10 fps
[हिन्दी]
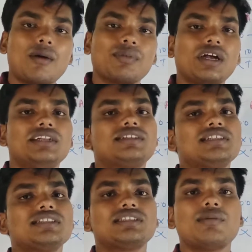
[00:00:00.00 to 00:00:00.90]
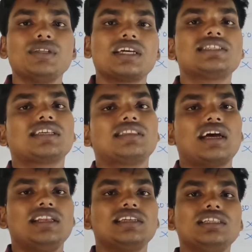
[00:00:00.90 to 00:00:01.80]
आपका एंट्रेंस एग्ज़ाम निकल सकता
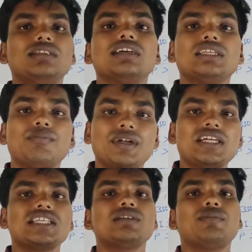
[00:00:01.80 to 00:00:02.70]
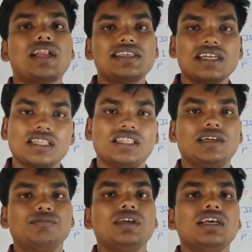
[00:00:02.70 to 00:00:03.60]
है लेकिन एकदम बढ़िया से बनाइएगा
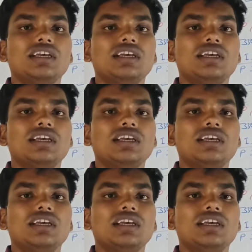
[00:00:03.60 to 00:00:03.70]
तब